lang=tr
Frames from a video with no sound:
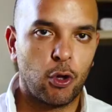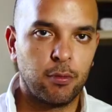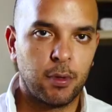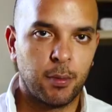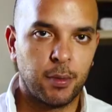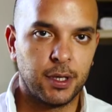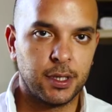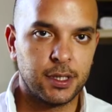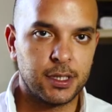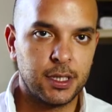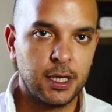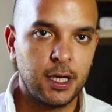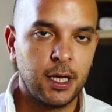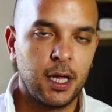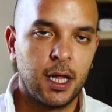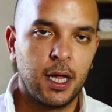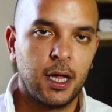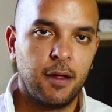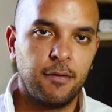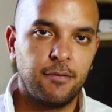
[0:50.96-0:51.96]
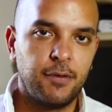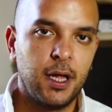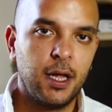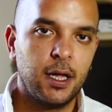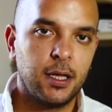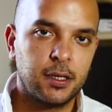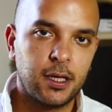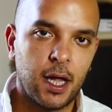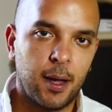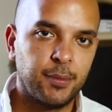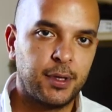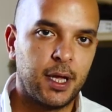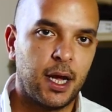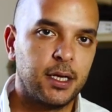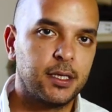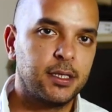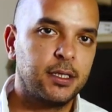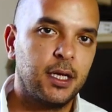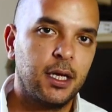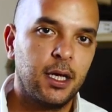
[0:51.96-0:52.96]
olmamanızı ve tam
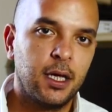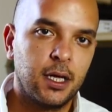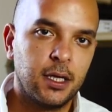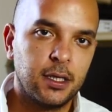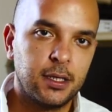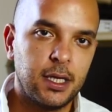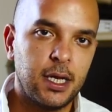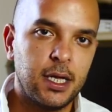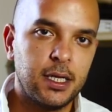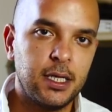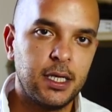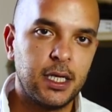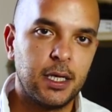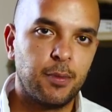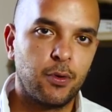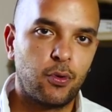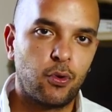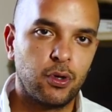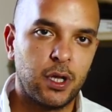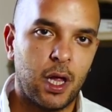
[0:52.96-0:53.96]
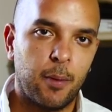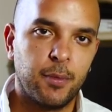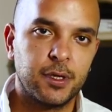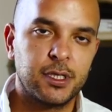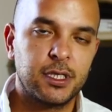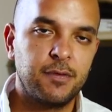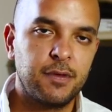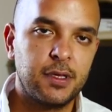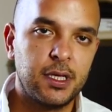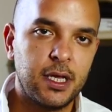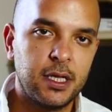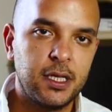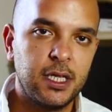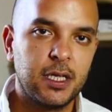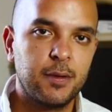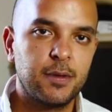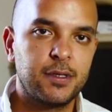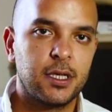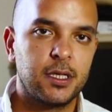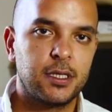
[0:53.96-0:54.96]
tersi dilediği gibi kullanmasını ve dilediği
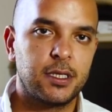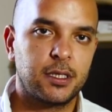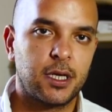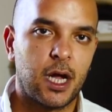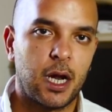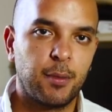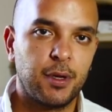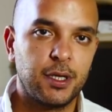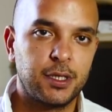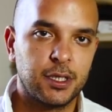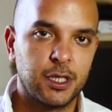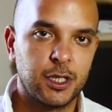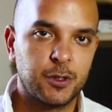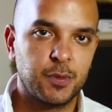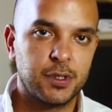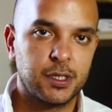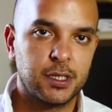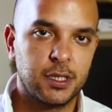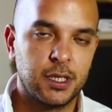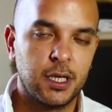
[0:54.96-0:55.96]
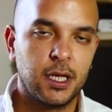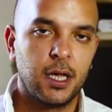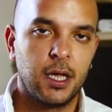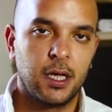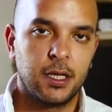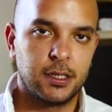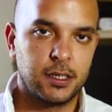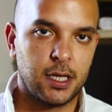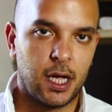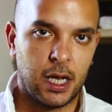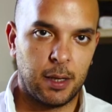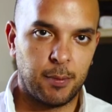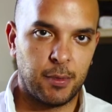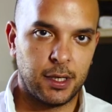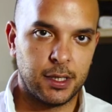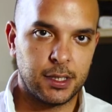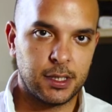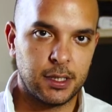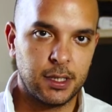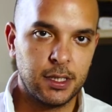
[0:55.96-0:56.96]
gibi ses çıkarmaya çalışmasını
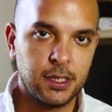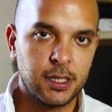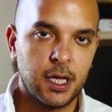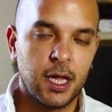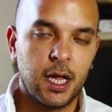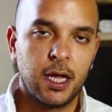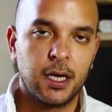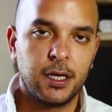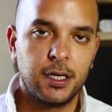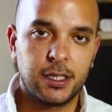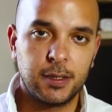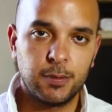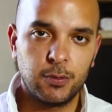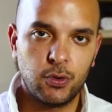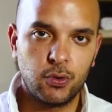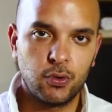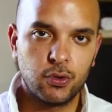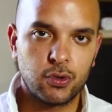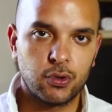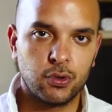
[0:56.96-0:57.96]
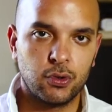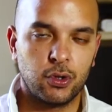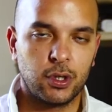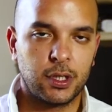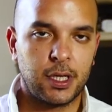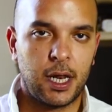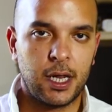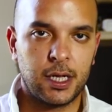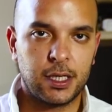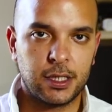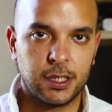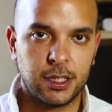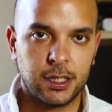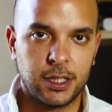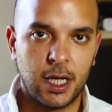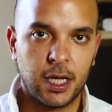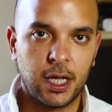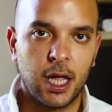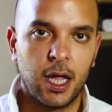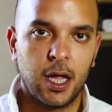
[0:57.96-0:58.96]
sağlamalısınız. Ritim duygusunu
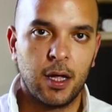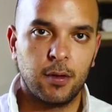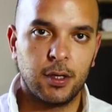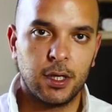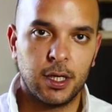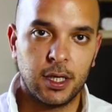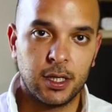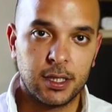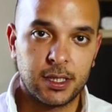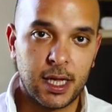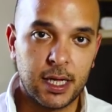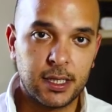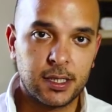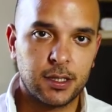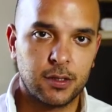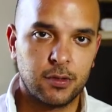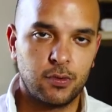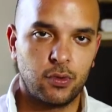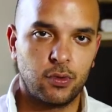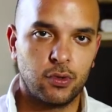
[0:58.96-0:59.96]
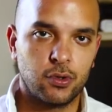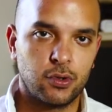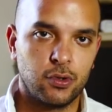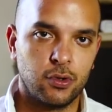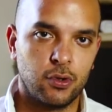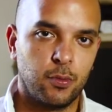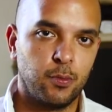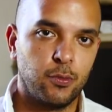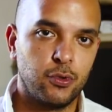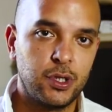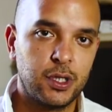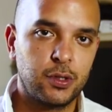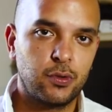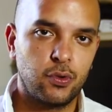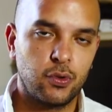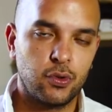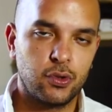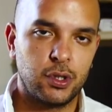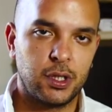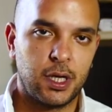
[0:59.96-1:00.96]
geliştirecek, e, ses duygusunu, müzik
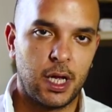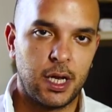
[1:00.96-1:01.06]
duygusunu